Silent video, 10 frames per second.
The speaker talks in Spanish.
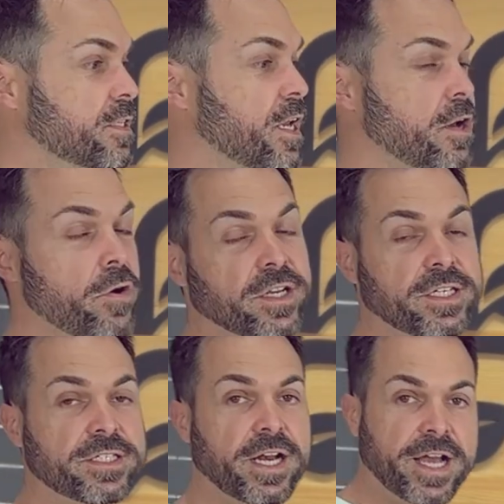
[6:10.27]
Si no
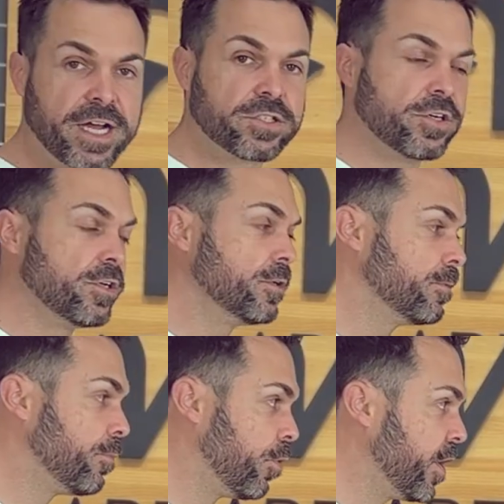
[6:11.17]
ese es el
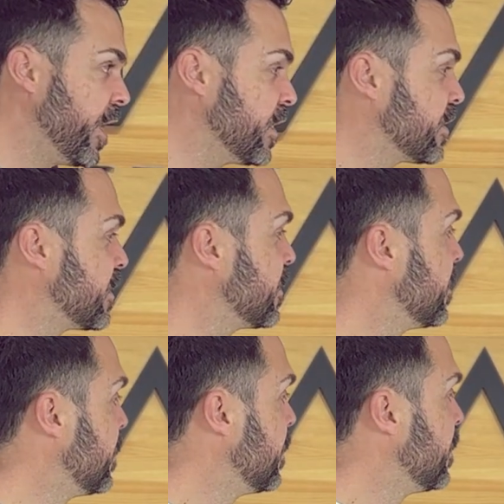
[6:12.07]
caso, pues
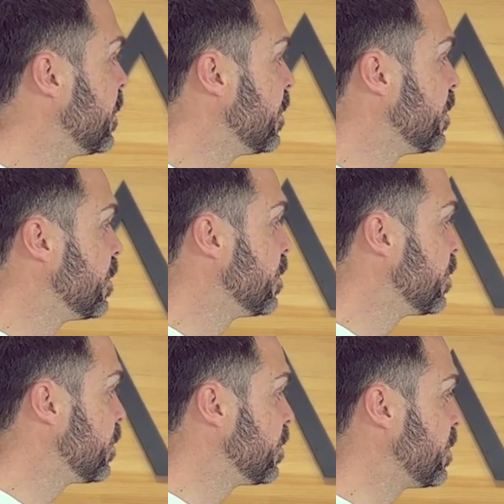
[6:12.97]

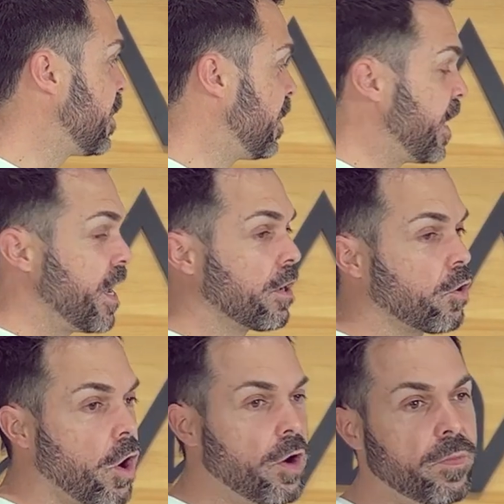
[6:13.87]
te
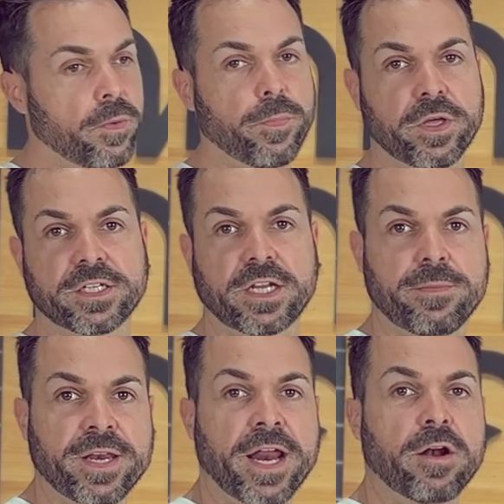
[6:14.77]
diré cómo puedes
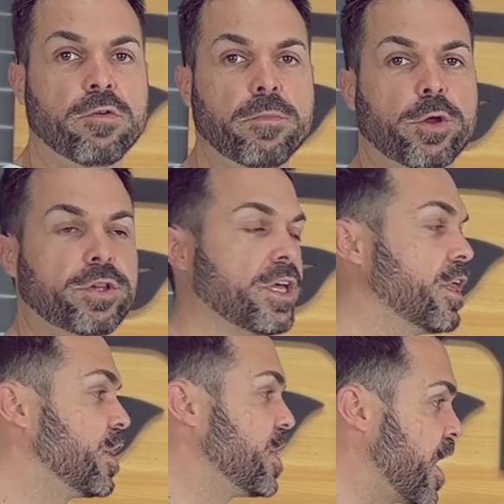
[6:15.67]
eliminar algún brote
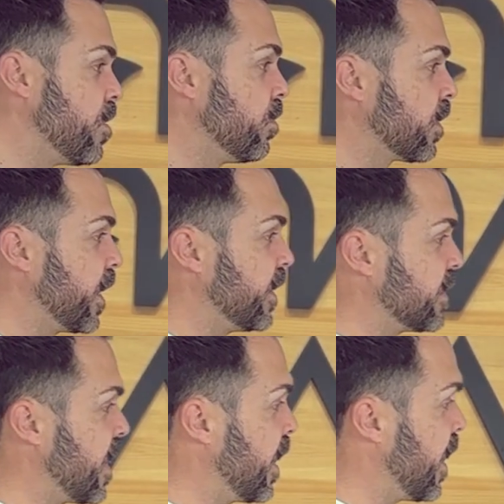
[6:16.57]
de ciano que te
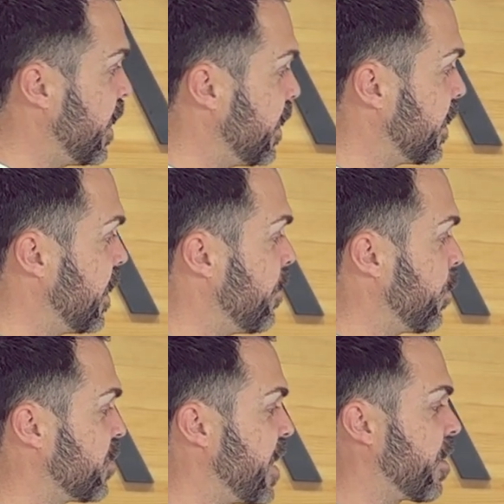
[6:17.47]
salga y te dé
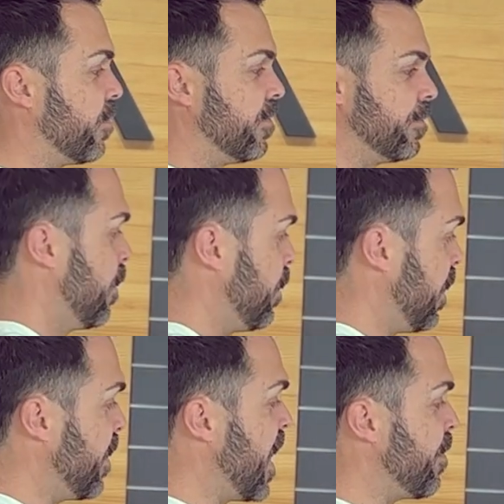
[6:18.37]
por saco.
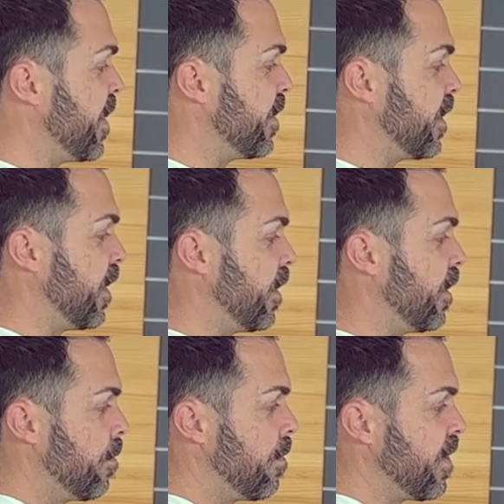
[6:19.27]
Primeramente,
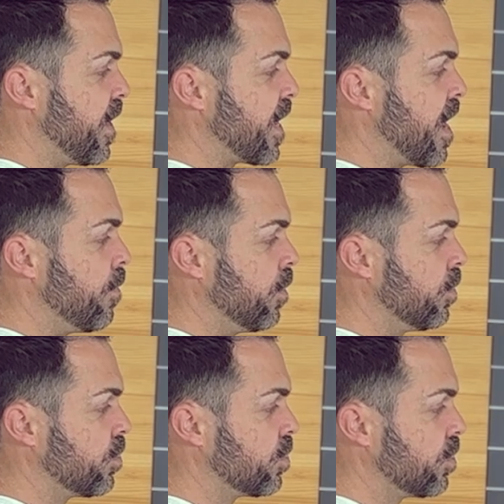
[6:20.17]

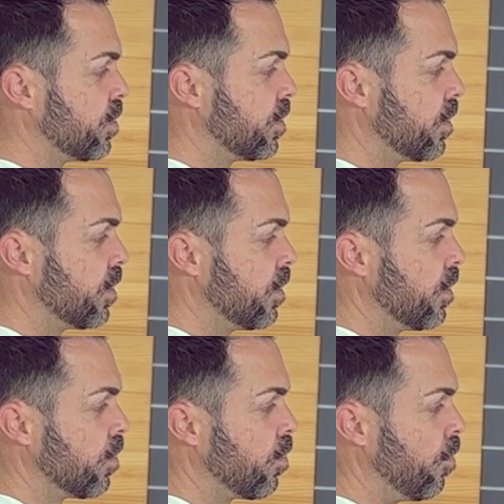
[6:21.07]
medicamos
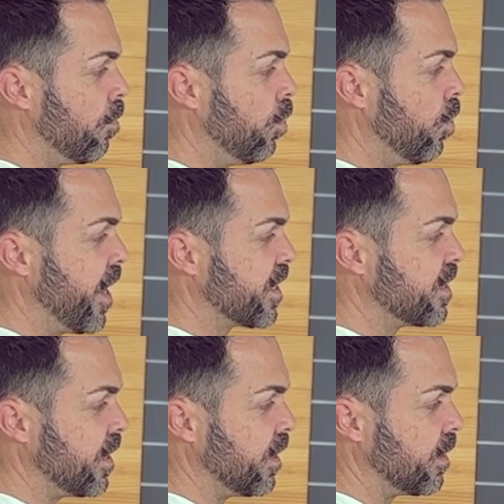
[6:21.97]
con Blue
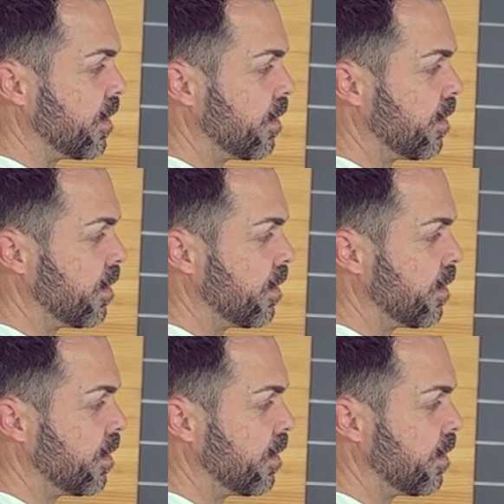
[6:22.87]
Exit.